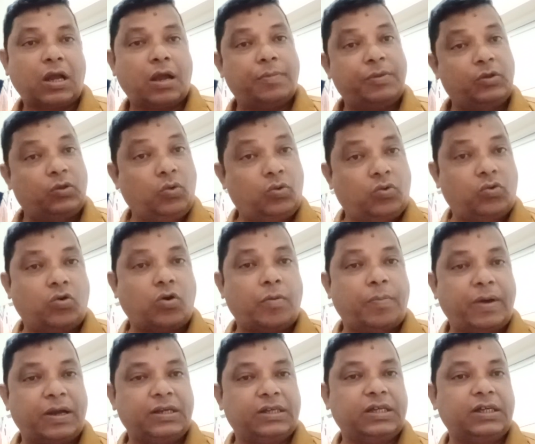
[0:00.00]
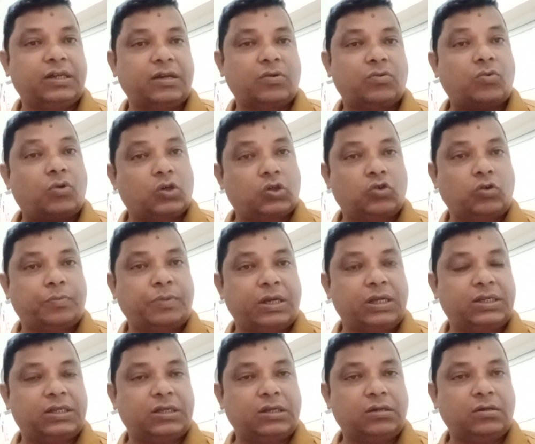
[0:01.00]
আমি দুঃখ পাইছি এটা কষ্ট
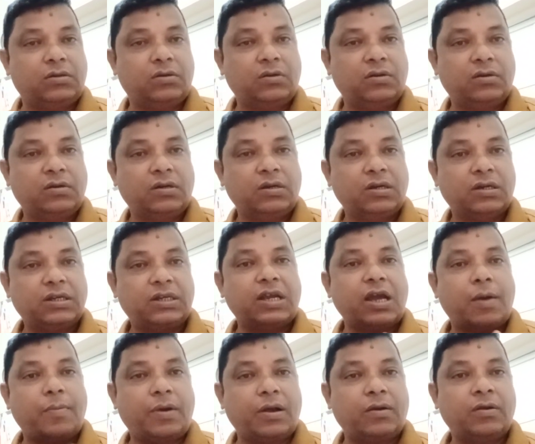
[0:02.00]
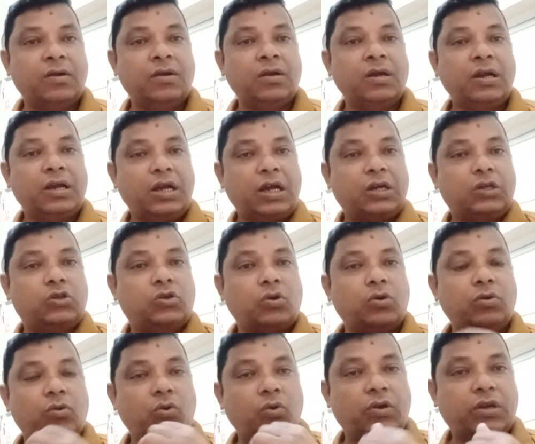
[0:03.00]
পাইছি সে আমার
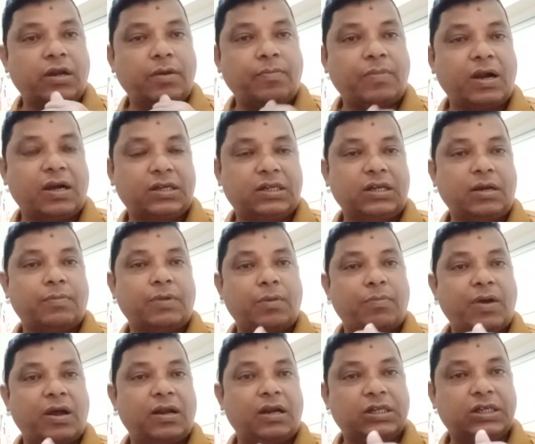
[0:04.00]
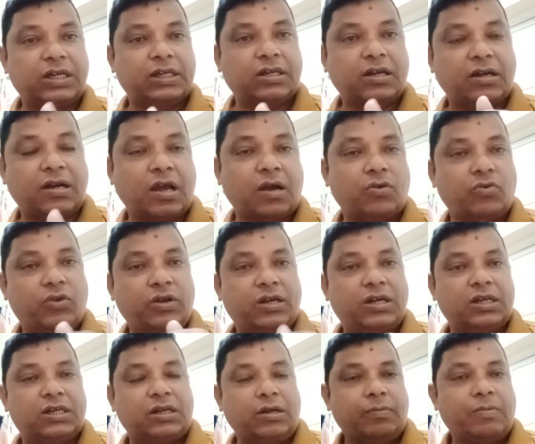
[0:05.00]
একজন লোকরে মারছে আমরা বাংলাদেশে একটা
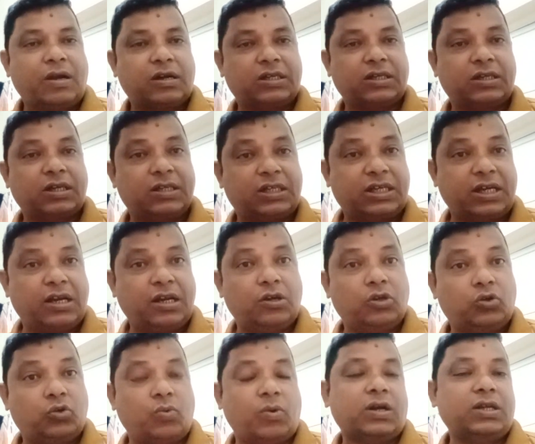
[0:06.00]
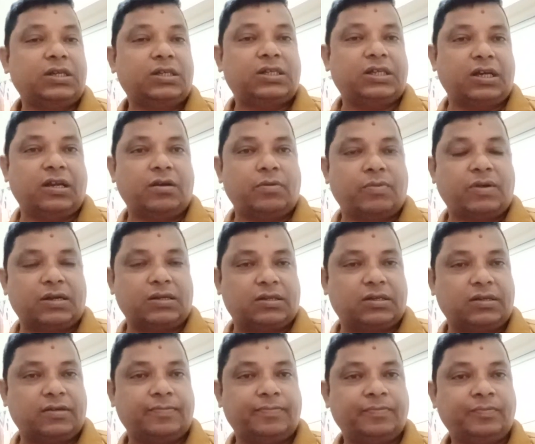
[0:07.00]
নাগরিকরে সে মারছে একটা ছেলে জোয়ান ছেলের
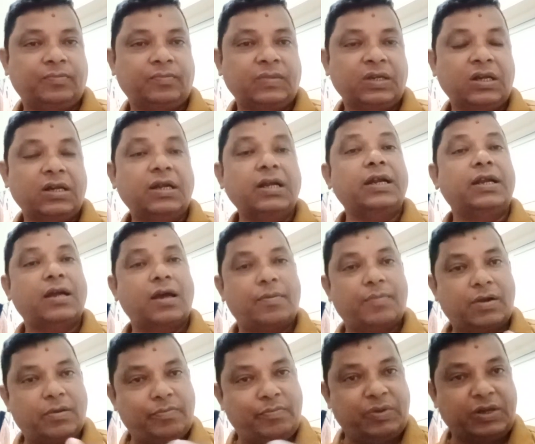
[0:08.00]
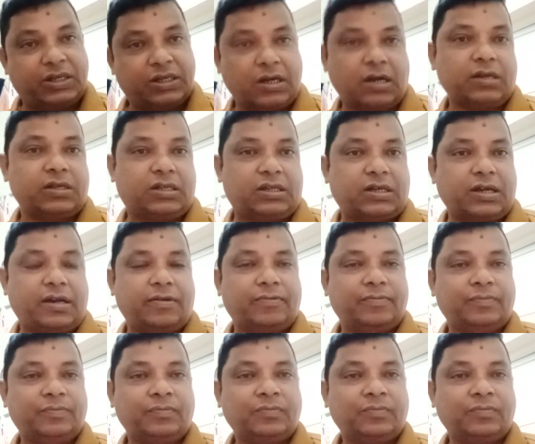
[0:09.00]
মারছে এটা আমরা বিচার চাই